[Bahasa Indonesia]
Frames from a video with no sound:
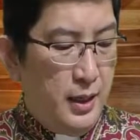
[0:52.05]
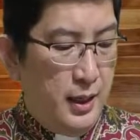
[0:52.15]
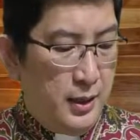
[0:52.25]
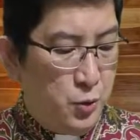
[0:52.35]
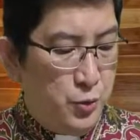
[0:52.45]

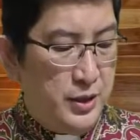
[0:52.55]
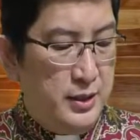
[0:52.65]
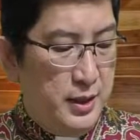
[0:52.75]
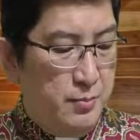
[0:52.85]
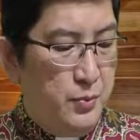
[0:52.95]
'Aku
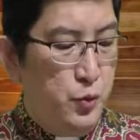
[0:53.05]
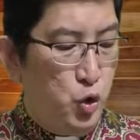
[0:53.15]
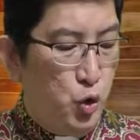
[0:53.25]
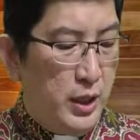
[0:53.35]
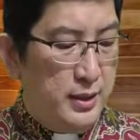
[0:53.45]
tidak
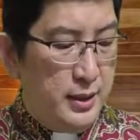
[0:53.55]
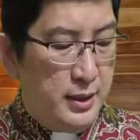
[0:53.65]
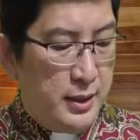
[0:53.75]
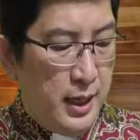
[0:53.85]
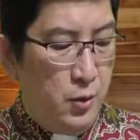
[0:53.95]
membutuhkan
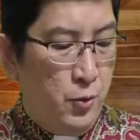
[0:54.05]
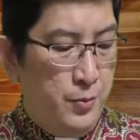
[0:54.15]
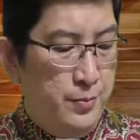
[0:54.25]
engkau.'